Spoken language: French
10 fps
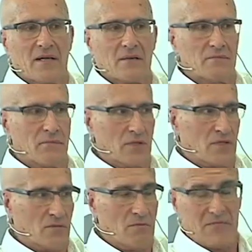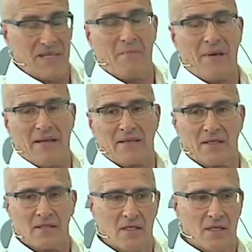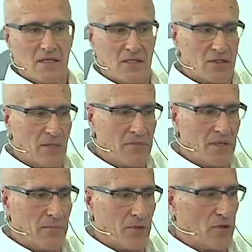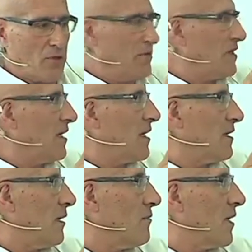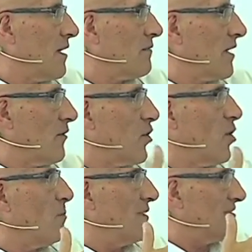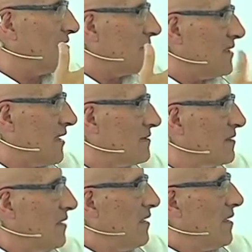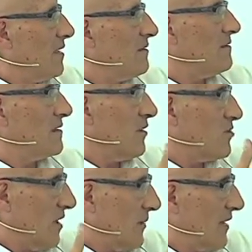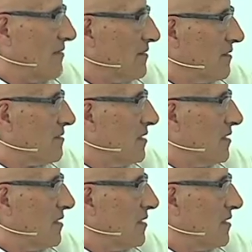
ne sont pas euh, seulement bonnes parce qu'elles sont bon marché, mais il y a une